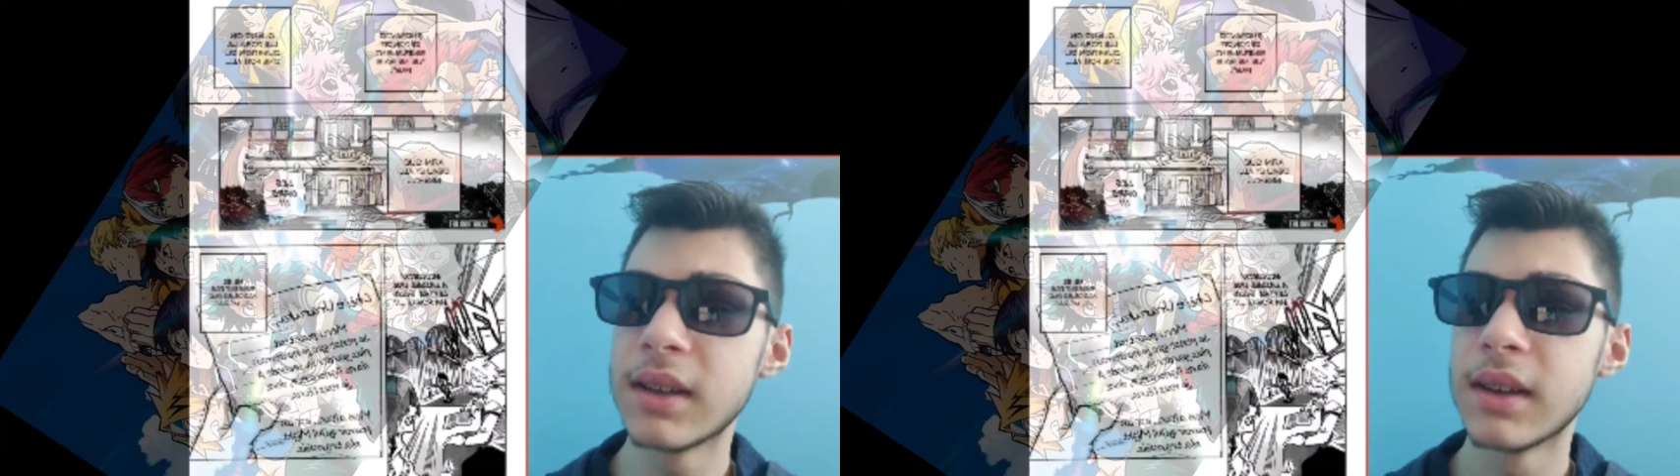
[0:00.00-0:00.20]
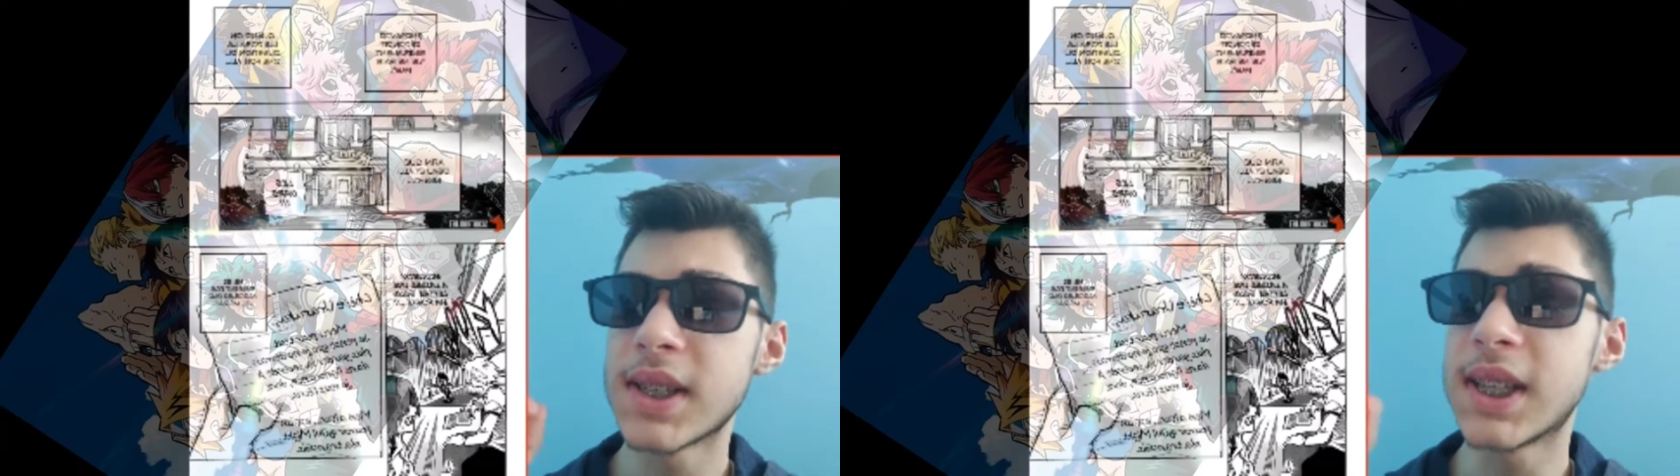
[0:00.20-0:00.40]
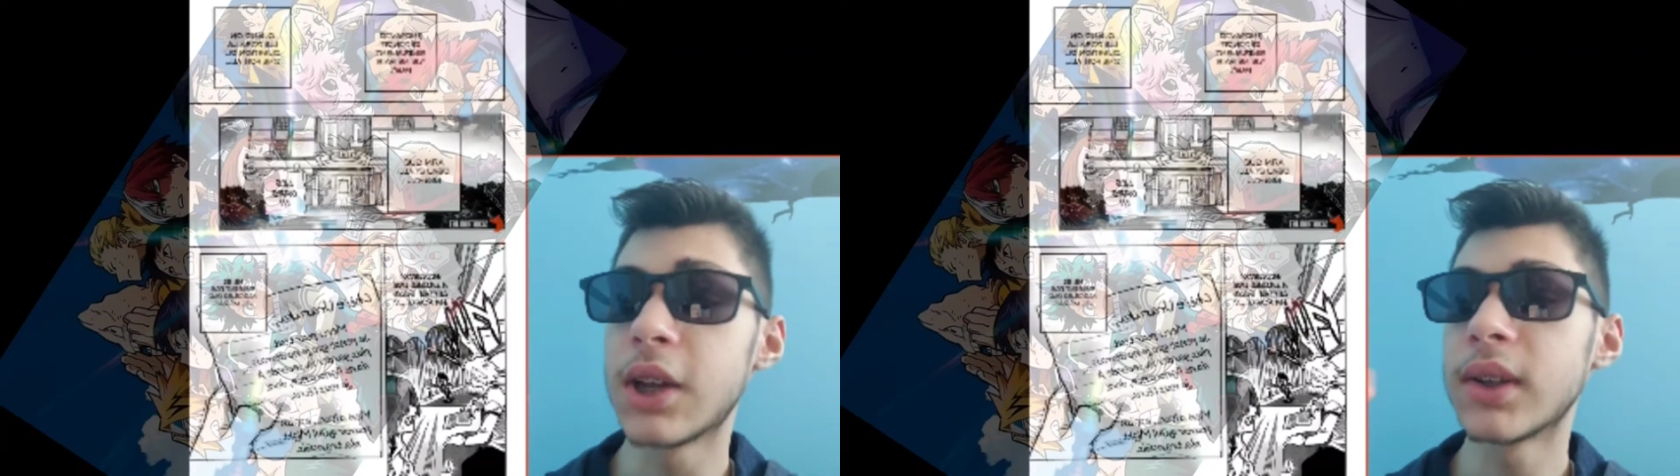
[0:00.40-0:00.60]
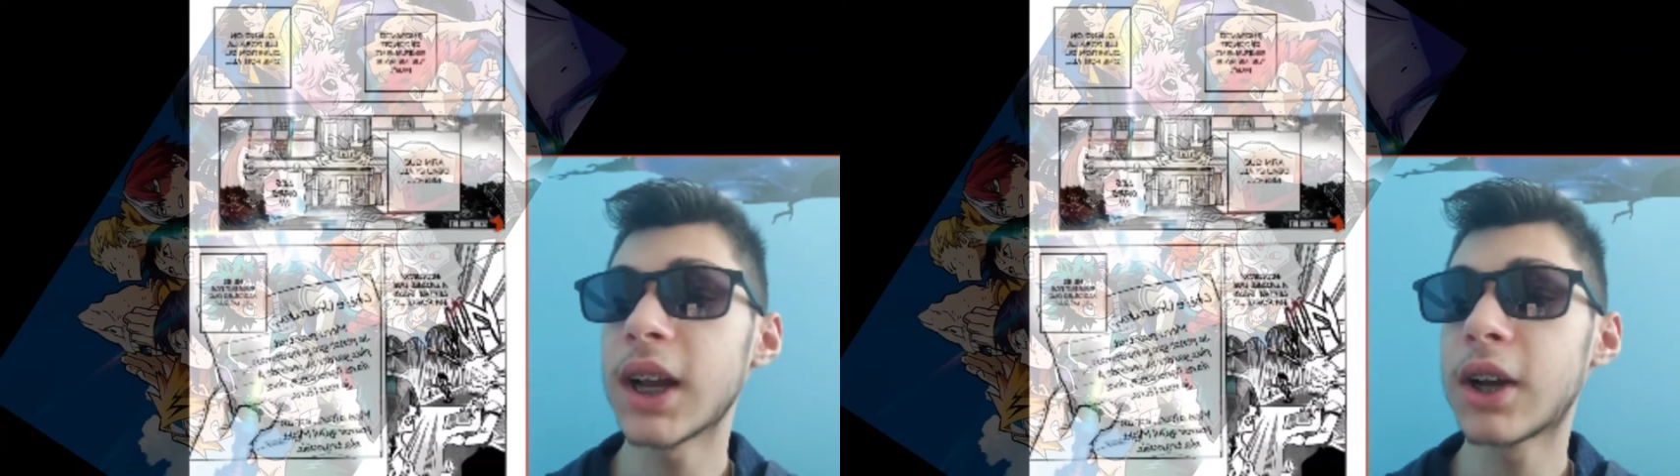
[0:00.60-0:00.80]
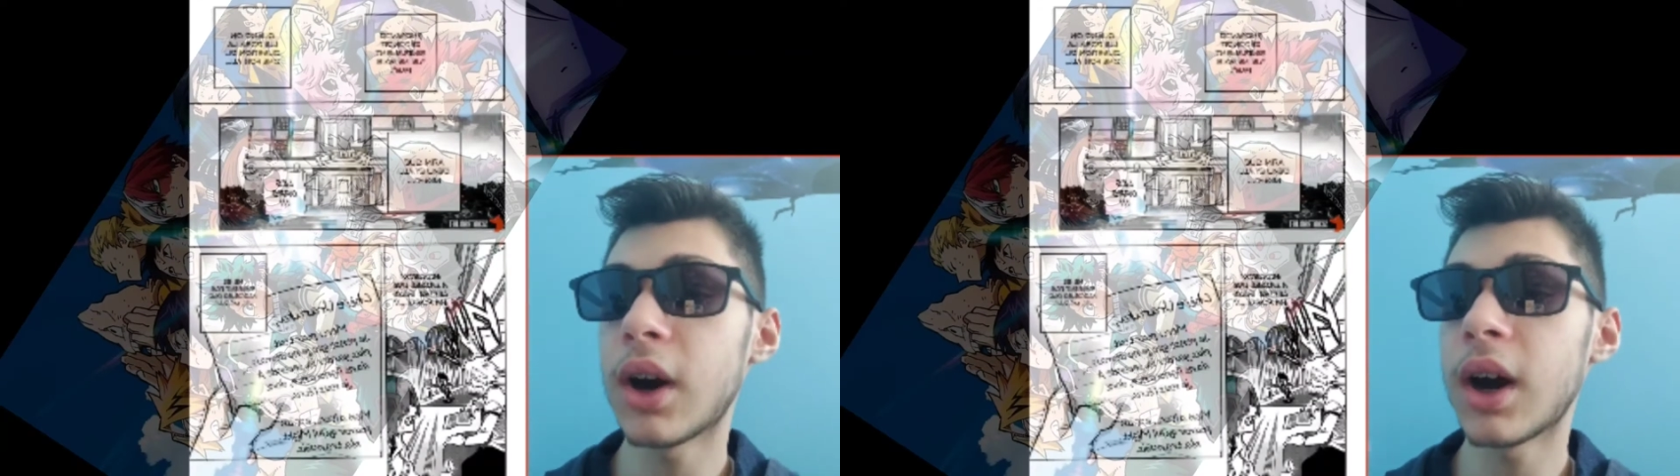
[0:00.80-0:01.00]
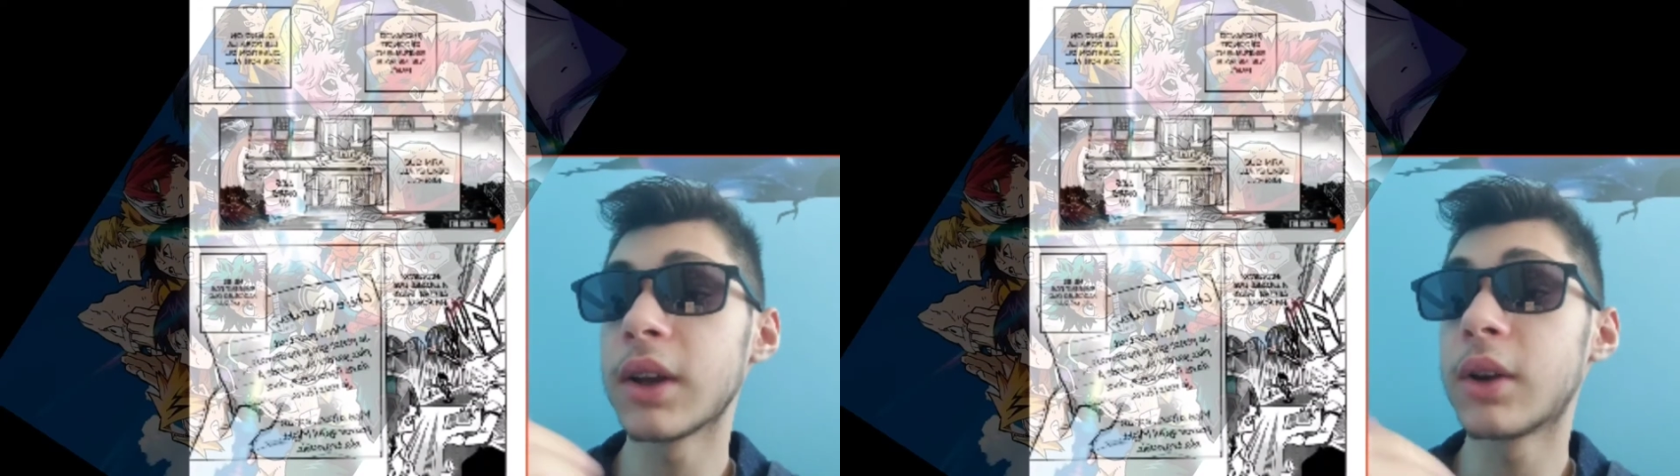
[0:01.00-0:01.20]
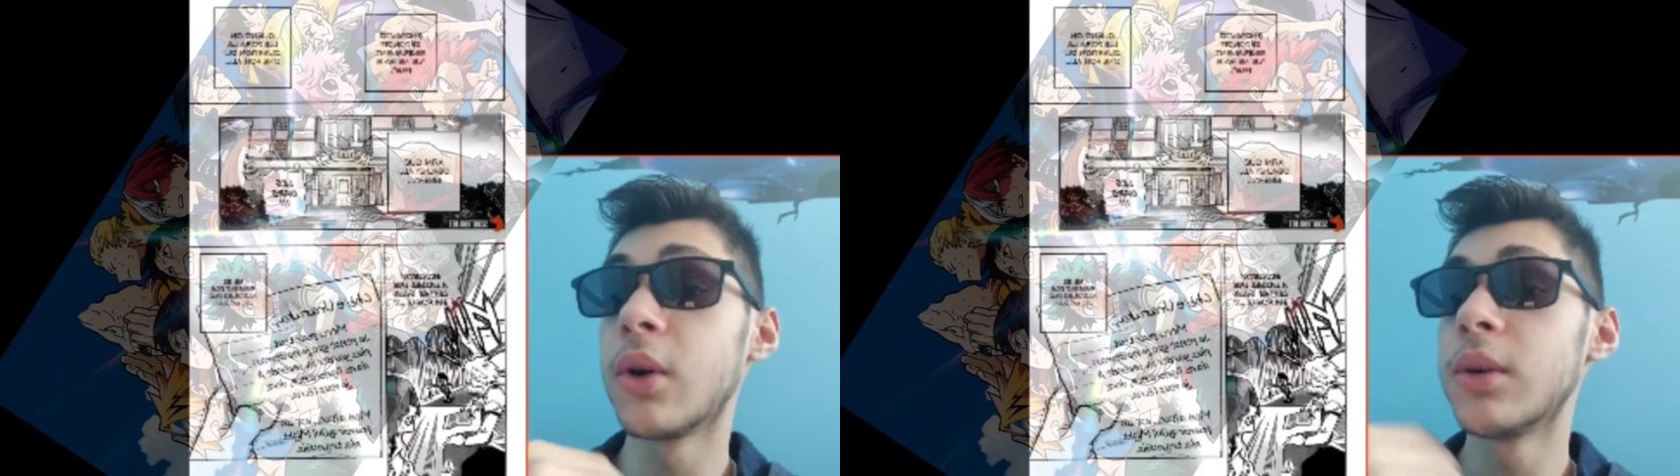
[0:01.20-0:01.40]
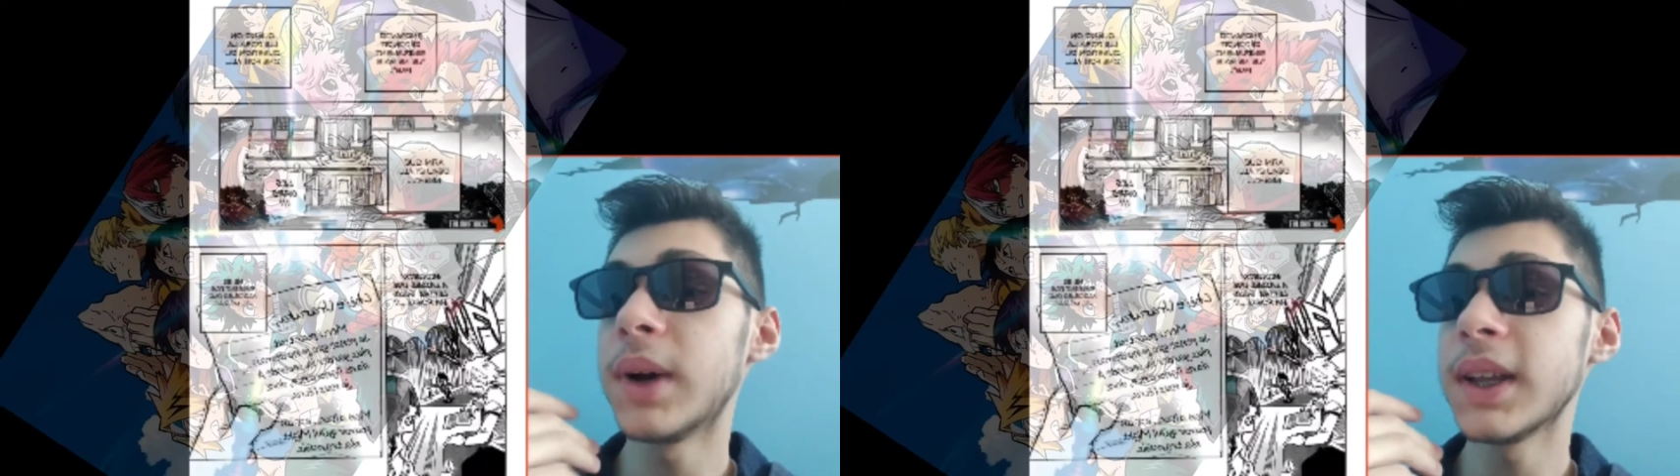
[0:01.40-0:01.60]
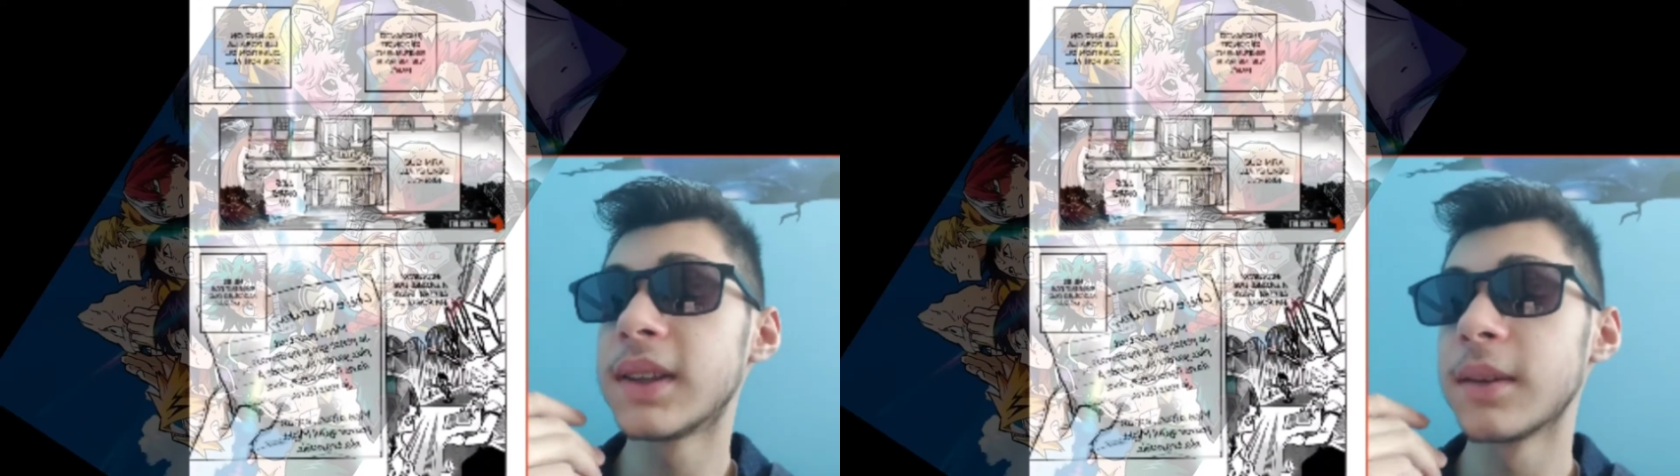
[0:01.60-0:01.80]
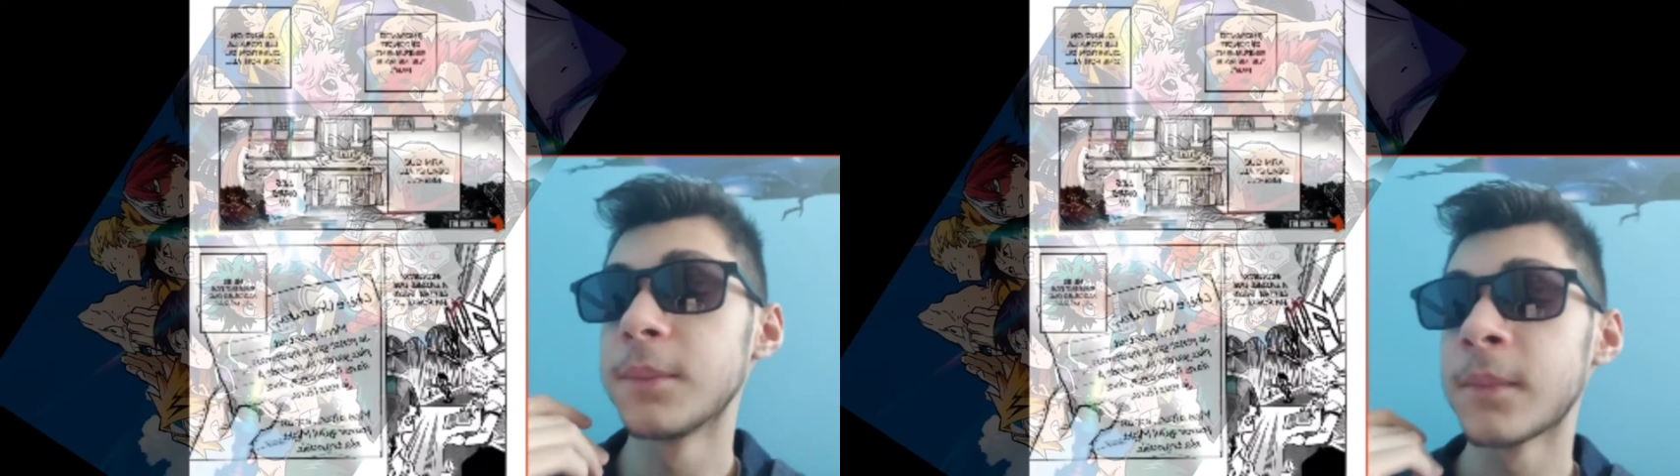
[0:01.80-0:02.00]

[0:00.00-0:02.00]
c'était en accord avec All Might,